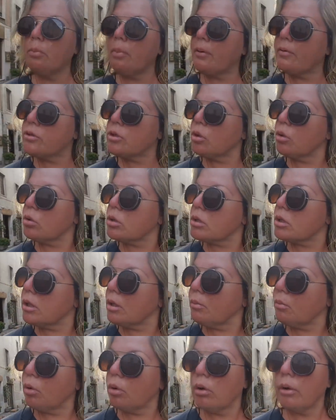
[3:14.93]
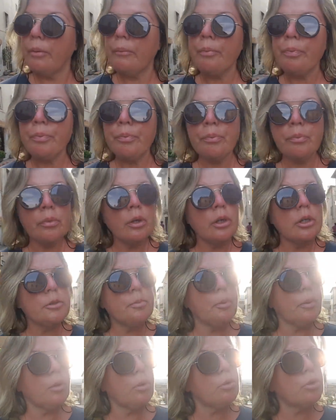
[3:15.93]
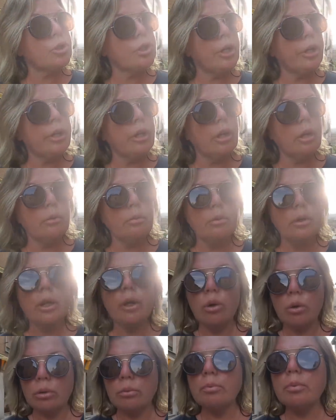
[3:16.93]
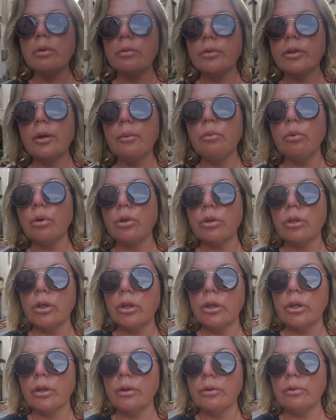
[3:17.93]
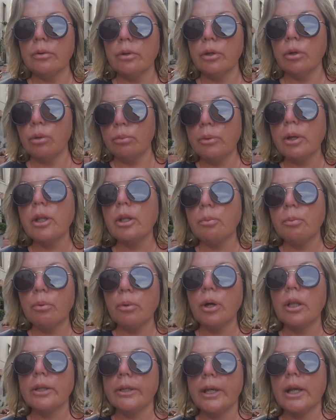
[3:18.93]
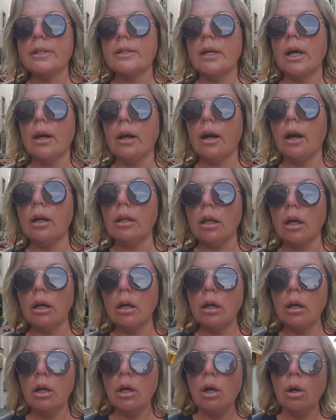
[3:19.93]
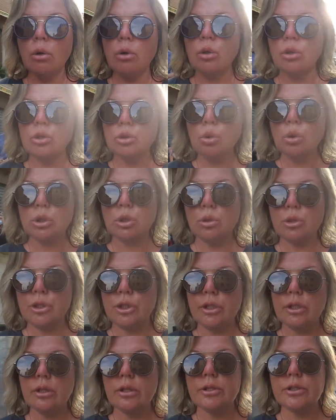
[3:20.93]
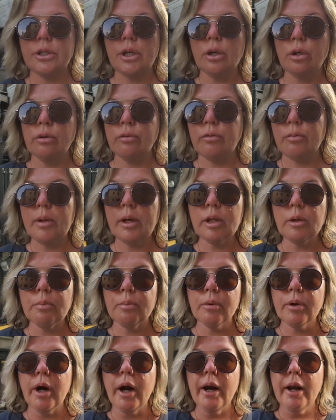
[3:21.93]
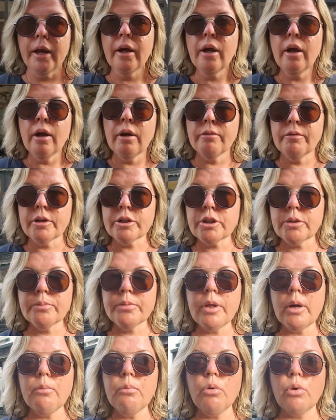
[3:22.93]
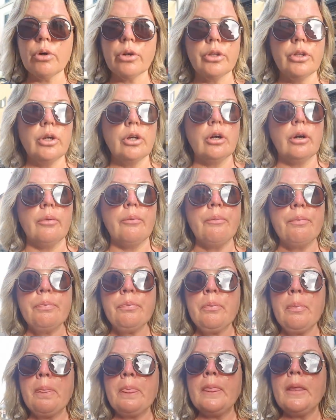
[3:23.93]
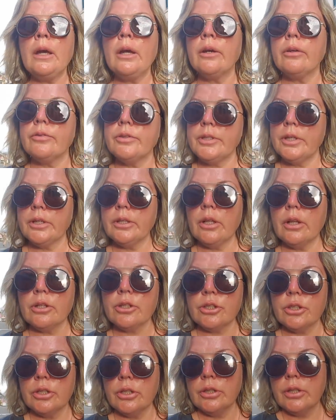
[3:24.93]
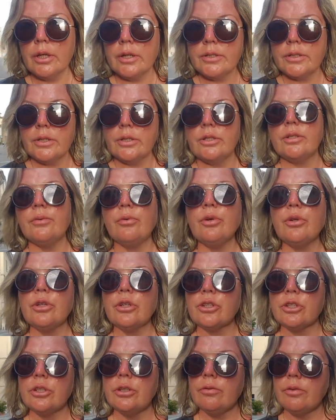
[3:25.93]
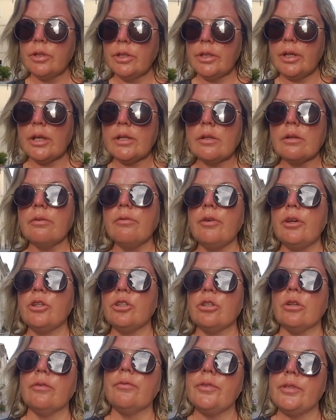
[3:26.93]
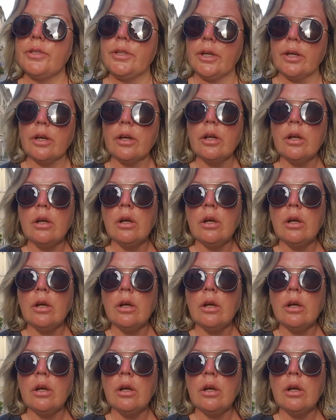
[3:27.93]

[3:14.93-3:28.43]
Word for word: по взрослому с погружением, и он был в наморднике, и он меня напугал. Я заорала. Он говорит, что случилось? Я говорю, меня напугали вашим намордником. Говорит, все должны носить с сегодняшнего дня, вечером все.